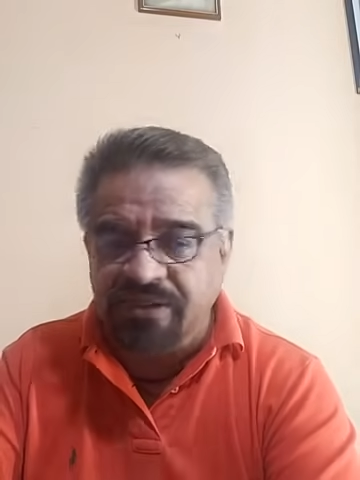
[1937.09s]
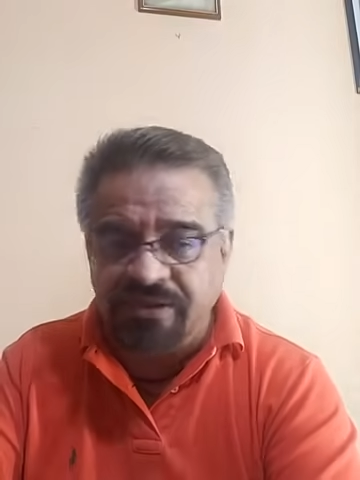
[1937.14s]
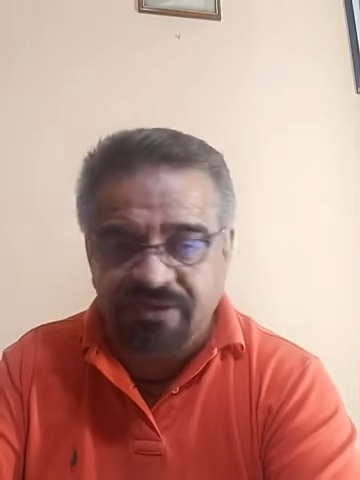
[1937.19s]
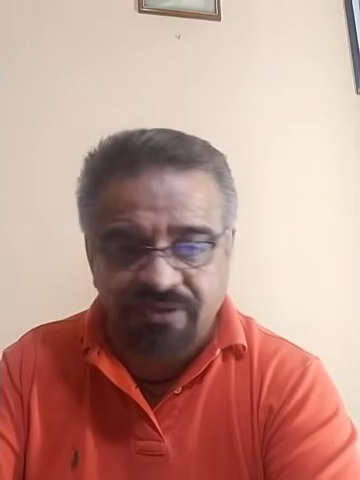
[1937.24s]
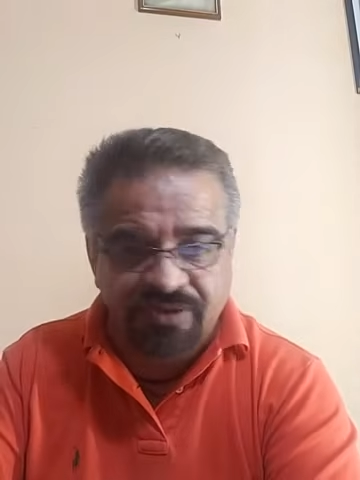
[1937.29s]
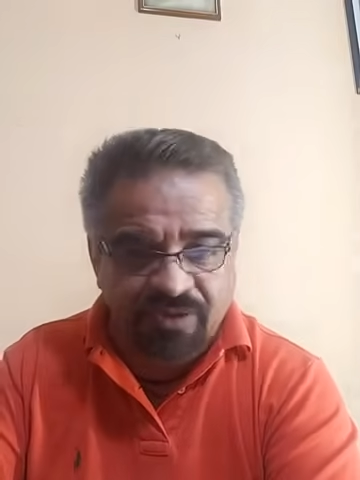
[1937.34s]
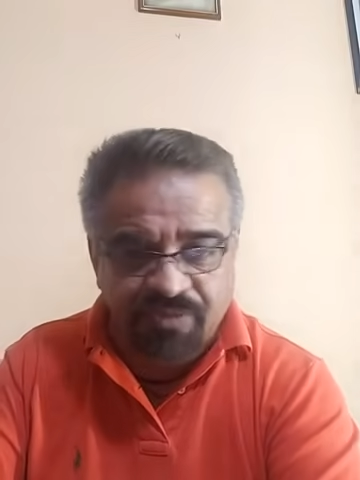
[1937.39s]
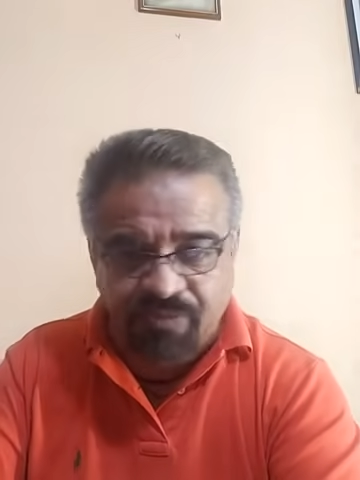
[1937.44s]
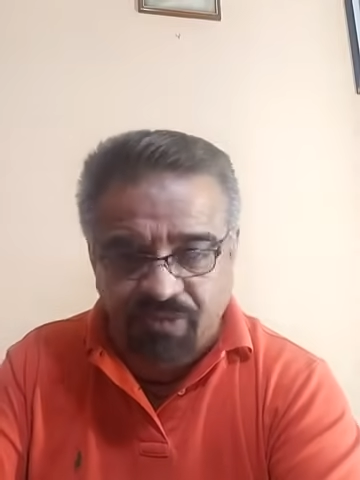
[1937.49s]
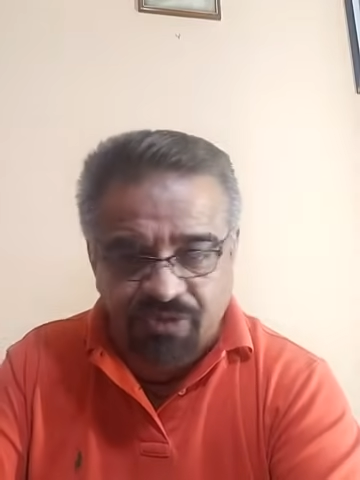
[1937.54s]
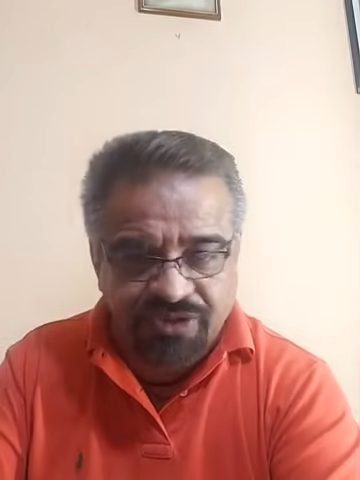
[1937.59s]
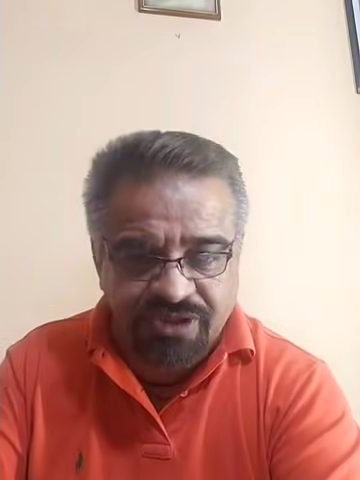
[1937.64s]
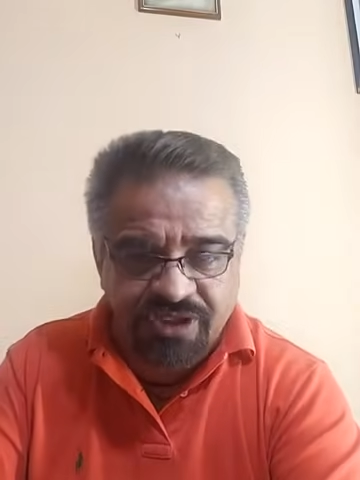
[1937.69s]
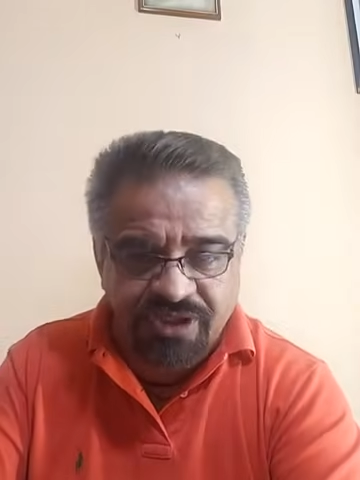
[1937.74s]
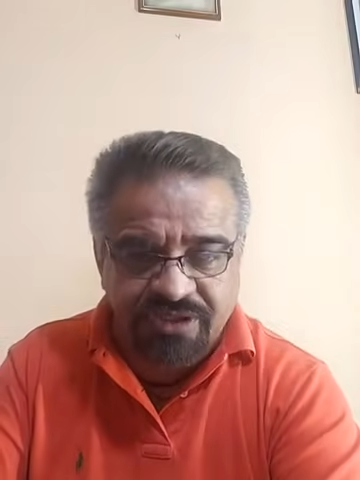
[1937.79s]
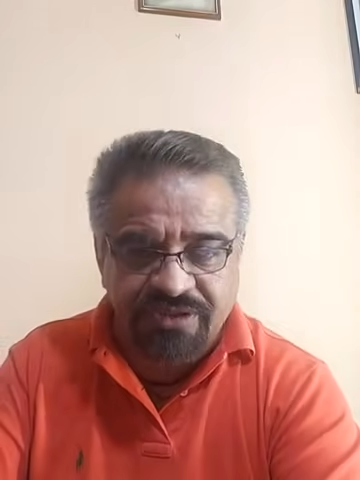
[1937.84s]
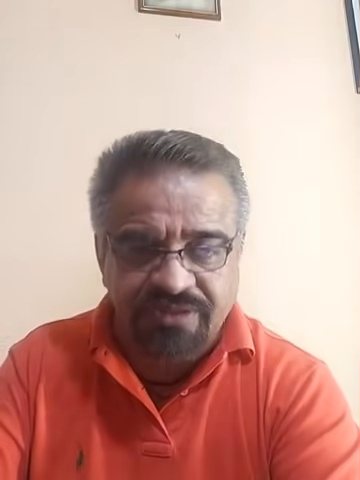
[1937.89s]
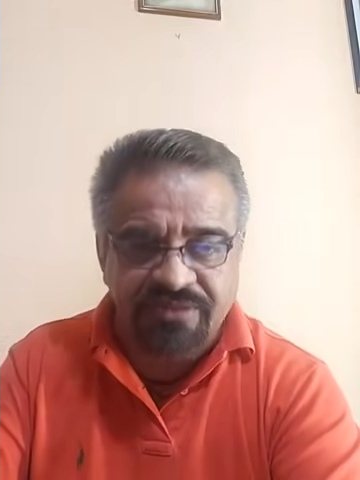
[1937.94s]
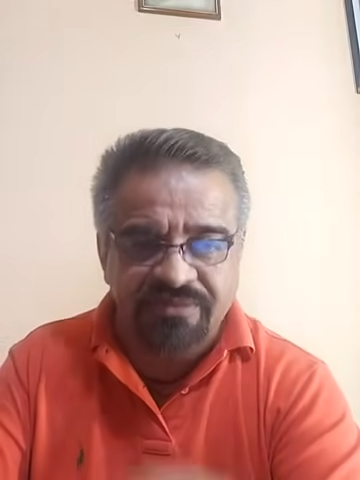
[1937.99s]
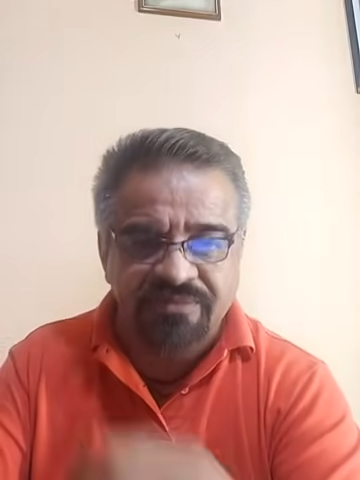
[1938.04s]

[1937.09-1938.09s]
son muchas.